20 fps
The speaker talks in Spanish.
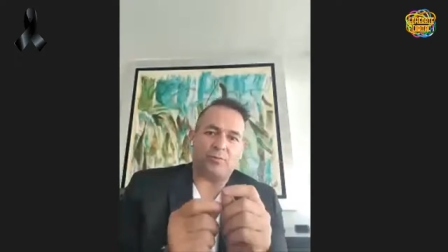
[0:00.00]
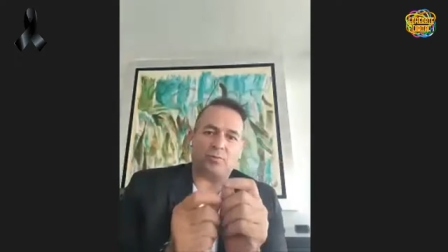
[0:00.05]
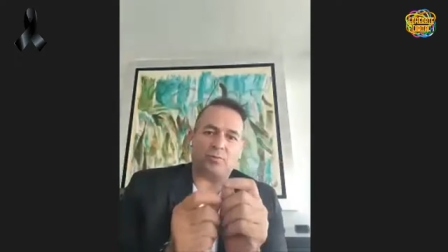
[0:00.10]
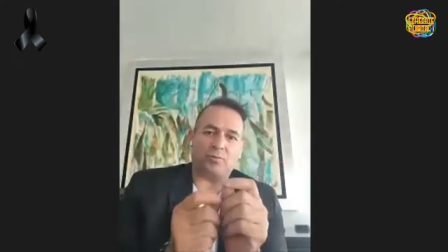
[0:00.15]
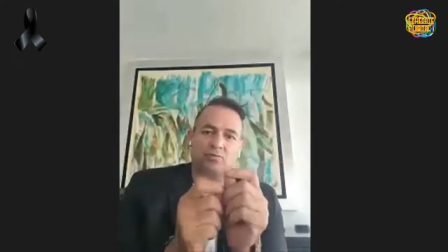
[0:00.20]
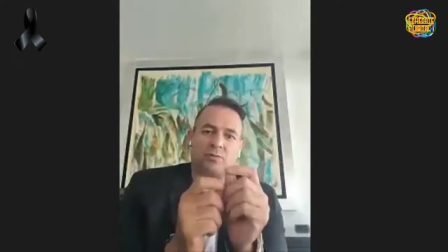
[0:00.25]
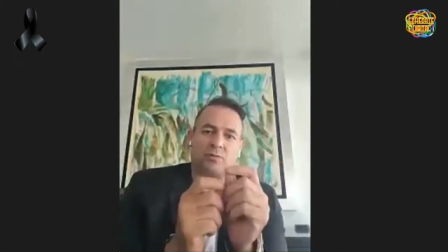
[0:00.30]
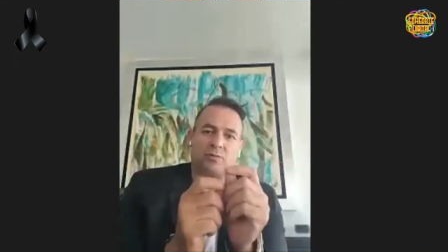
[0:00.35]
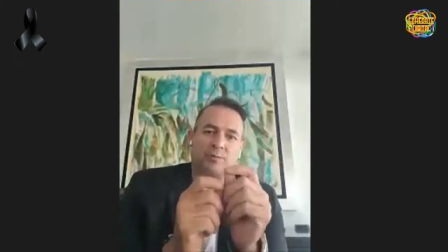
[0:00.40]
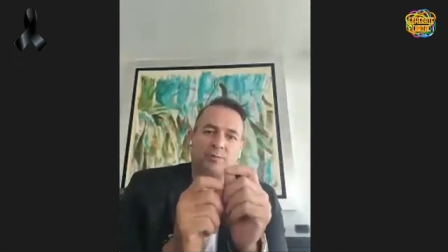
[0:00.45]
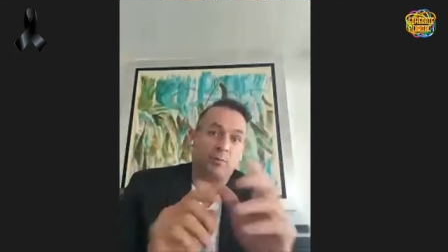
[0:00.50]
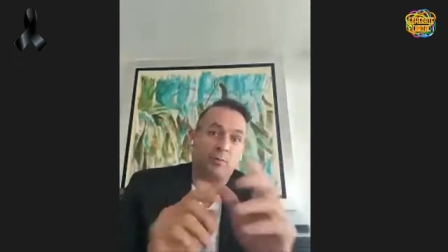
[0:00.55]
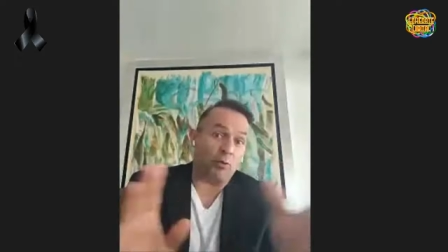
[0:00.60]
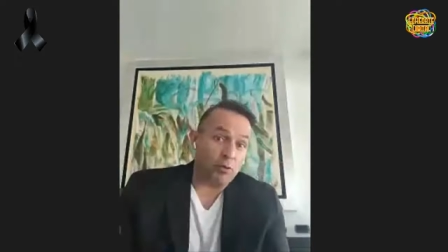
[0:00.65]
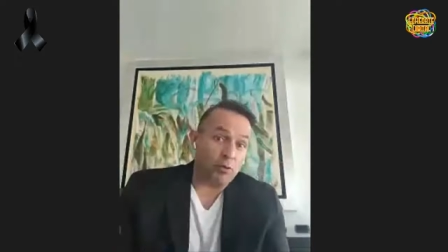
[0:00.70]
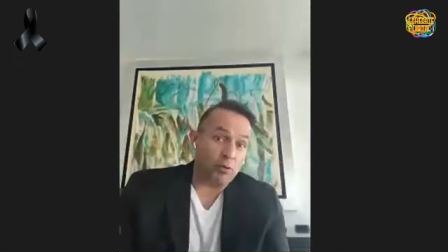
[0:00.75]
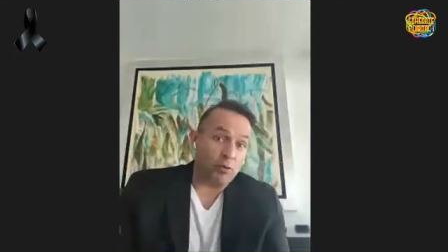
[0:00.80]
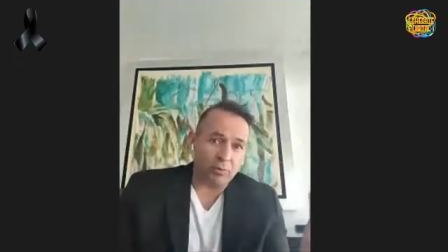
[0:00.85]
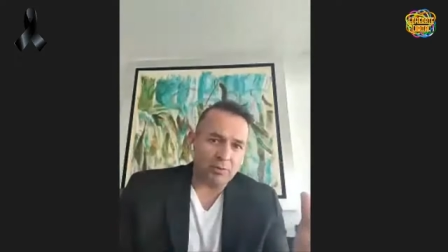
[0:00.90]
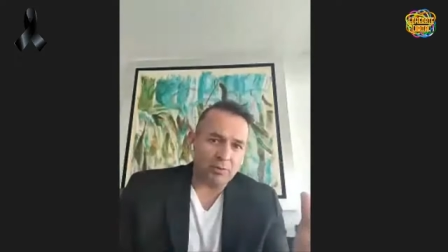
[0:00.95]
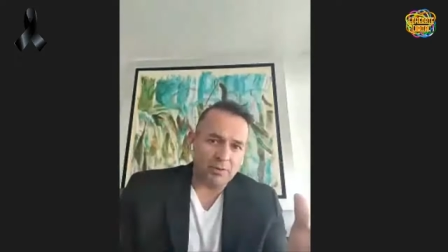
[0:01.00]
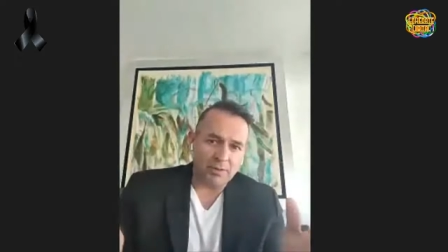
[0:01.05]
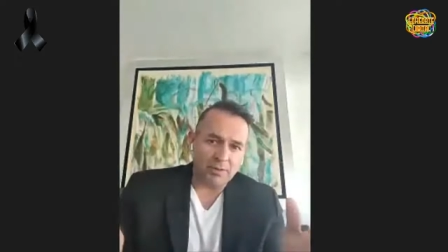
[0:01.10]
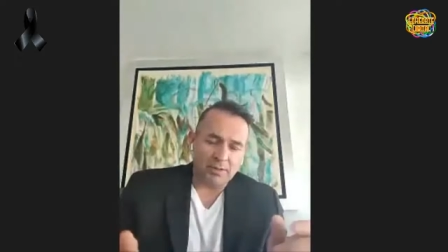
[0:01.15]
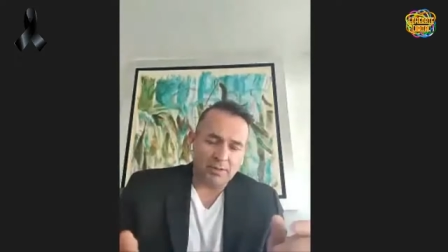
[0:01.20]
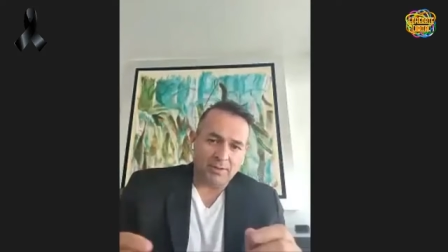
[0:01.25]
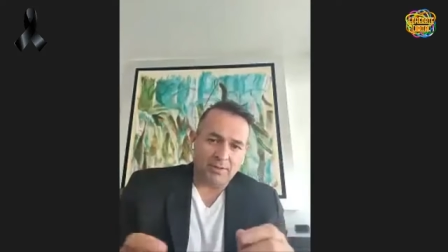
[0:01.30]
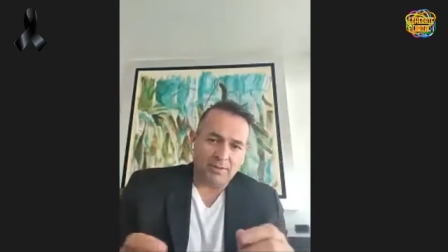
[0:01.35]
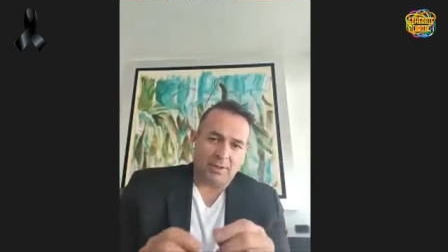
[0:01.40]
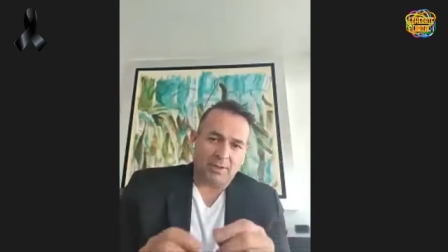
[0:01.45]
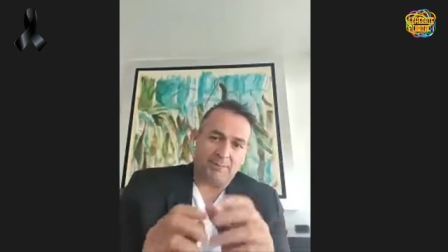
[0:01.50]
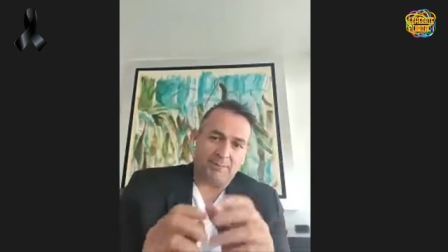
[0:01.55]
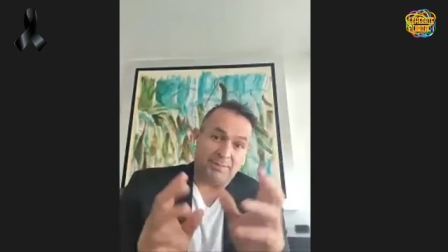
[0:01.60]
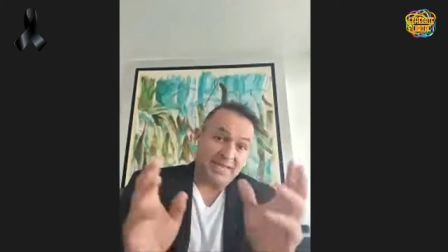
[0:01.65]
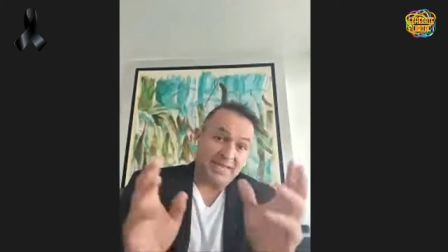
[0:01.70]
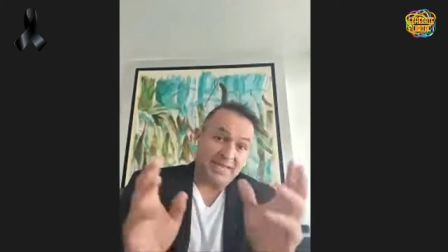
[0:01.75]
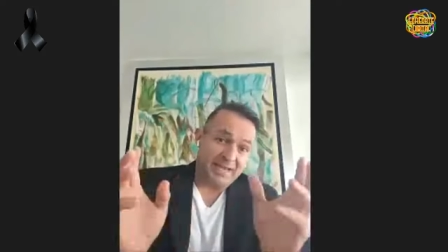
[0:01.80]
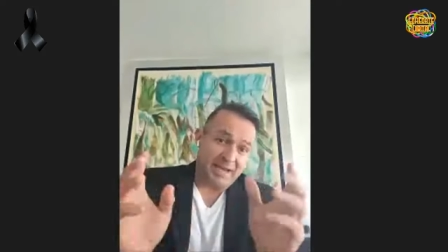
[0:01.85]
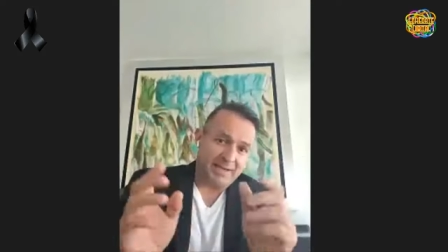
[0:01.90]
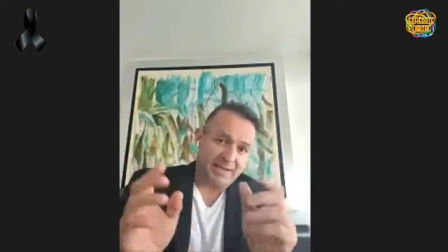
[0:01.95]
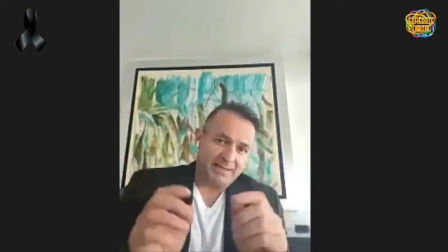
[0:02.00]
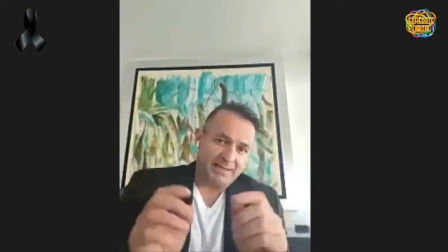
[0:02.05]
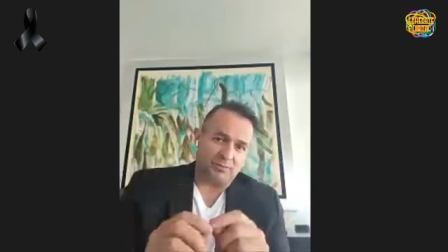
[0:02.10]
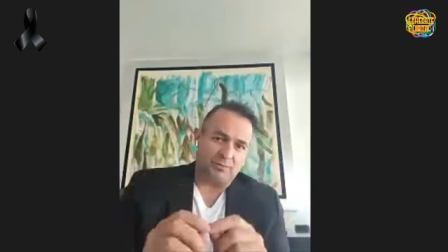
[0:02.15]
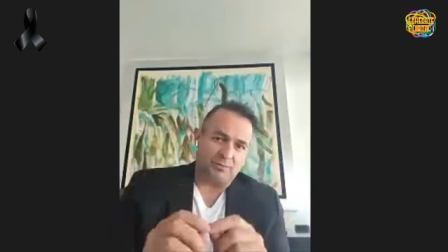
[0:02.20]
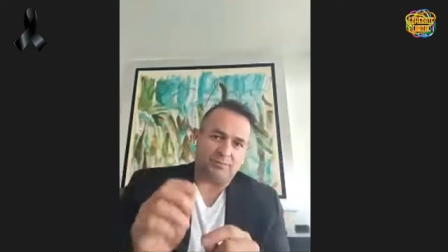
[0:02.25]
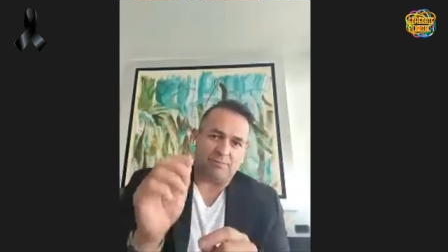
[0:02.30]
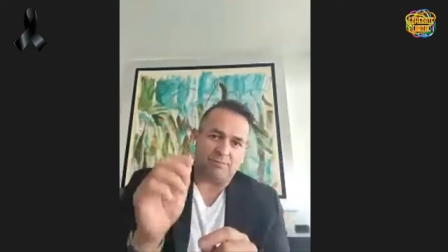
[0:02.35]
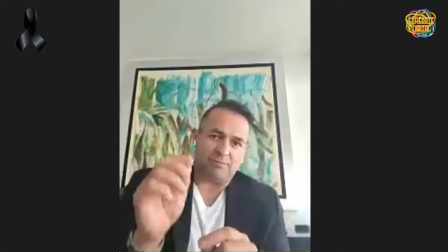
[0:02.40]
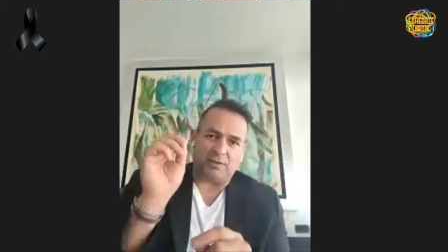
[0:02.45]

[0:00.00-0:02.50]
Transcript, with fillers: por su apodo, amigas, ¿no?